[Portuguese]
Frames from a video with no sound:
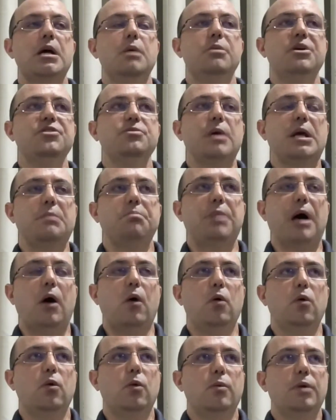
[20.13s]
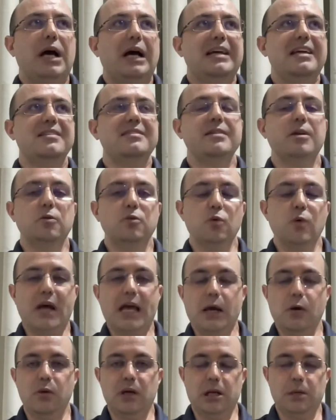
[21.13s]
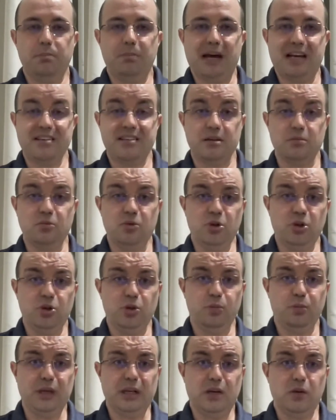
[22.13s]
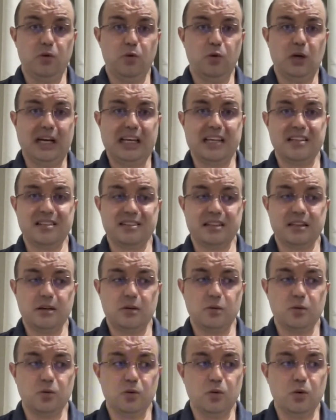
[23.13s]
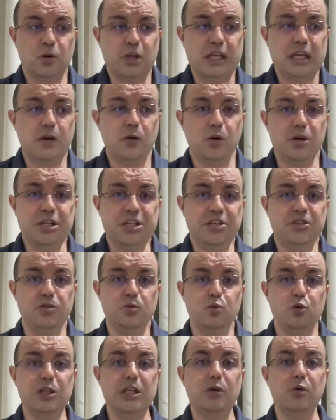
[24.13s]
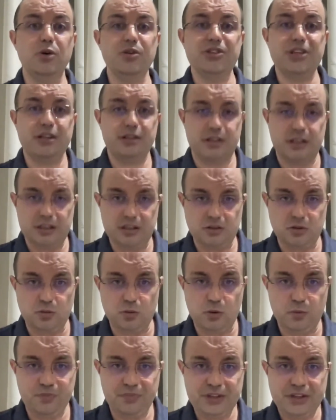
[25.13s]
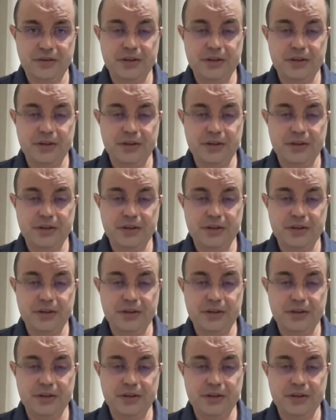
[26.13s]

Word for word: Pois bem, Paulo, a questão do ego ele passa muito pela questão do egoísmo e egocentrismo.